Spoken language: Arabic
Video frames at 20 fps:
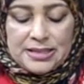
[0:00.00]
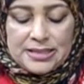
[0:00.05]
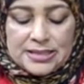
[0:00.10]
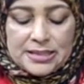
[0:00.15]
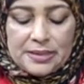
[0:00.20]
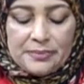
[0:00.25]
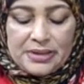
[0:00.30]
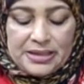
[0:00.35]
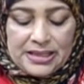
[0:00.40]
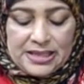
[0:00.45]

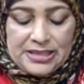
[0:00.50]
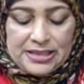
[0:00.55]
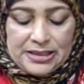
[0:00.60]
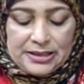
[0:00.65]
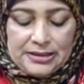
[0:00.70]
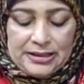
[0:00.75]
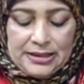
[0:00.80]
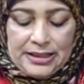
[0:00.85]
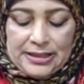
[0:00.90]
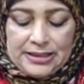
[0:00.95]
زمنيا
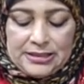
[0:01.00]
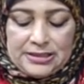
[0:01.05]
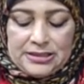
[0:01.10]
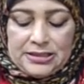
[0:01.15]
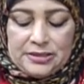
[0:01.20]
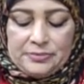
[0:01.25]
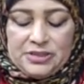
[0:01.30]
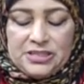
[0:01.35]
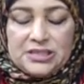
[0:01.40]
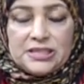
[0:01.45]
للعديد
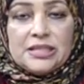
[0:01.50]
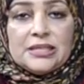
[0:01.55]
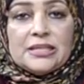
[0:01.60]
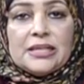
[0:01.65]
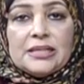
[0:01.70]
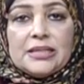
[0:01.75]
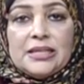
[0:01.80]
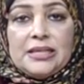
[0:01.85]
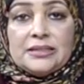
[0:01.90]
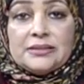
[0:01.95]
من تلك
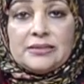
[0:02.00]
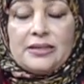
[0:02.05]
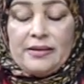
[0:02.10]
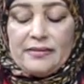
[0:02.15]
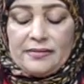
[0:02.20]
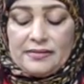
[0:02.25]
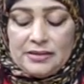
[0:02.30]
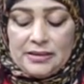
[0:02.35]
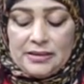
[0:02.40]
الأحداث